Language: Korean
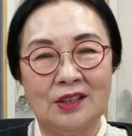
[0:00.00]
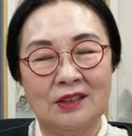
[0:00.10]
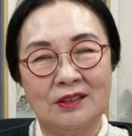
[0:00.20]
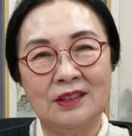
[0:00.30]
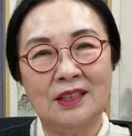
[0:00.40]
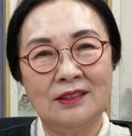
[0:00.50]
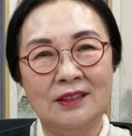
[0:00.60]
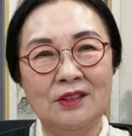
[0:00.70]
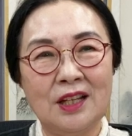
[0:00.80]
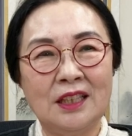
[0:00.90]
그냥
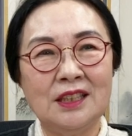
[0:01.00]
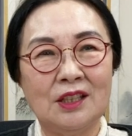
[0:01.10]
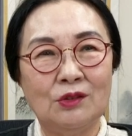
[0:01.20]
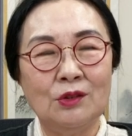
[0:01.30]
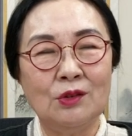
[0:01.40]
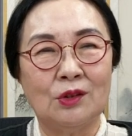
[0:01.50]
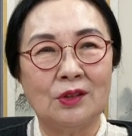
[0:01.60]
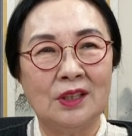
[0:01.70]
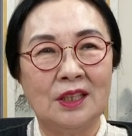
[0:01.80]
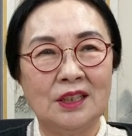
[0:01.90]
그렇게 하자고,
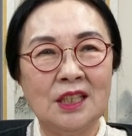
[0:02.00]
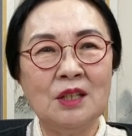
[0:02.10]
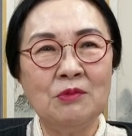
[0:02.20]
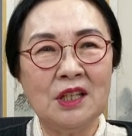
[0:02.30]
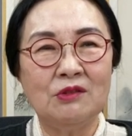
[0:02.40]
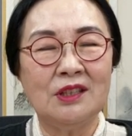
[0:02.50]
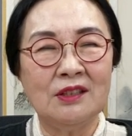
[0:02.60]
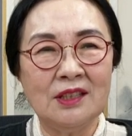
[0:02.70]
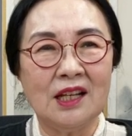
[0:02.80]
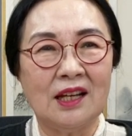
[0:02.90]
식임새로
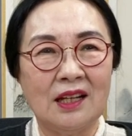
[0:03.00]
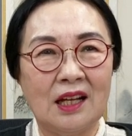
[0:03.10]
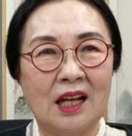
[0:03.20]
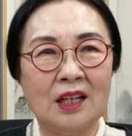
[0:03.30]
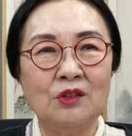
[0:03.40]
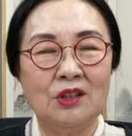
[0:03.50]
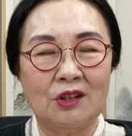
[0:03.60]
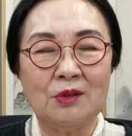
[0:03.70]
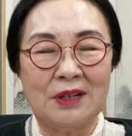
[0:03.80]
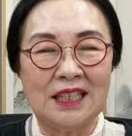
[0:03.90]
쓰자 하도
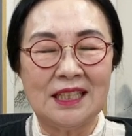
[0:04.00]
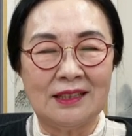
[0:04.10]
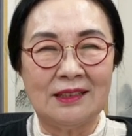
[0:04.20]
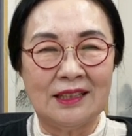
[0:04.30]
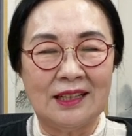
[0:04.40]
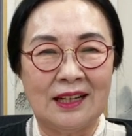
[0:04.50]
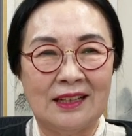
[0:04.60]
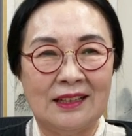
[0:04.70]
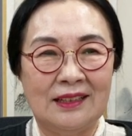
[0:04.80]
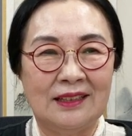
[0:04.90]
여러 말이 있으니까
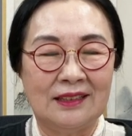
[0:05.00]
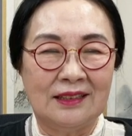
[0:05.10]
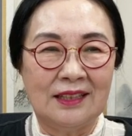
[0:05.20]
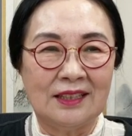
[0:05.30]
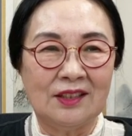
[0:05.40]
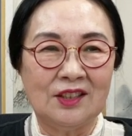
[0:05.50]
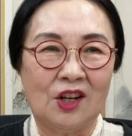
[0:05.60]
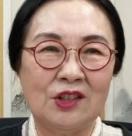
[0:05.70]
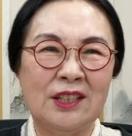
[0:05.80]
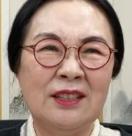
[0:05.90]
그래서
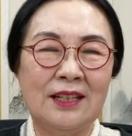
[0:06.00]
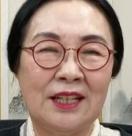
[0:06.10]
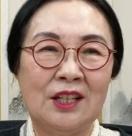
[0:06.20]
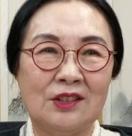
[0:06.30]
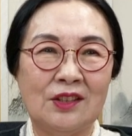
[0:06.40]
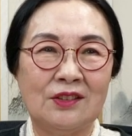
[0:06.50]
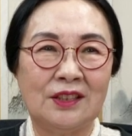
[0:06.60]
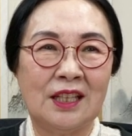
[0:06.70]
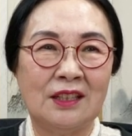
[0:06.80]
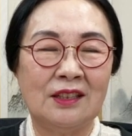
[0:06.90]
정의를 내려서
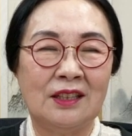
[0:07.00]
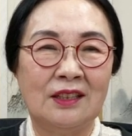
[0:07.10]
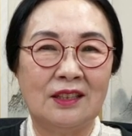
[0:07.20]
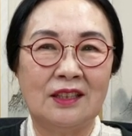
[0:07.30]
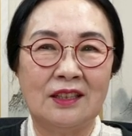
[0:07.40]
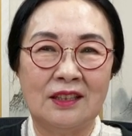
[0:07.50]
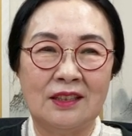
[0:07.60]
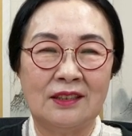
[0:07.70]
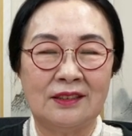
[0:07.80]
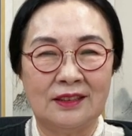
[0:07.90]
그냥
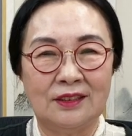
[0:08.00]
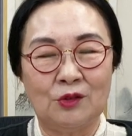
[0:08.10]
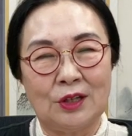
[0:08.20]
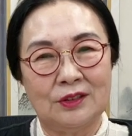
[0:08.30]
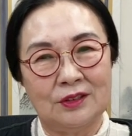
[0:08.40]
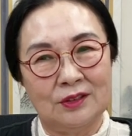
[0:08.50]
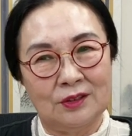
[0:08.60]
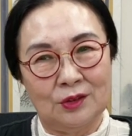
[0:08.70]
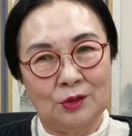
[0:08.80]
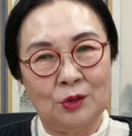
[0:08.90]
어, 그
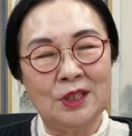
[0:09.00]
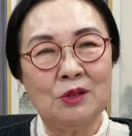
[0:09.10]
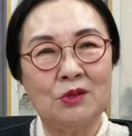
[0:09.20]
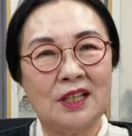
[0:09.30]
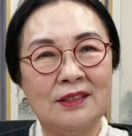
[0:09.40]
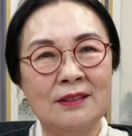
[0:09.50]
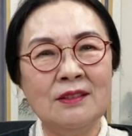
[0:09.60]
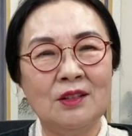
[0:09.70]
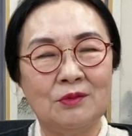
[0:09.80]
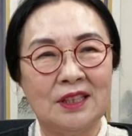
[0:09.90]
교재곡에 쓴
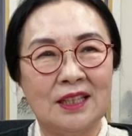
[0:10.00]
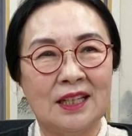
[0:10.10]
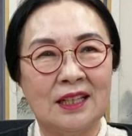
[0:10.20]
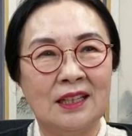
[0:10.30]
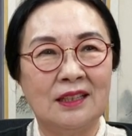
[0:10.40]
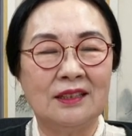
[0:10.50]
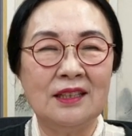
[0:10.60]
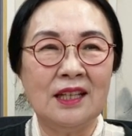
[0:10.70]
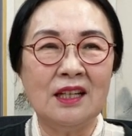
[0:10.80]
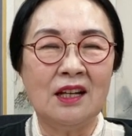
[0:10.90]
겁니다. 근데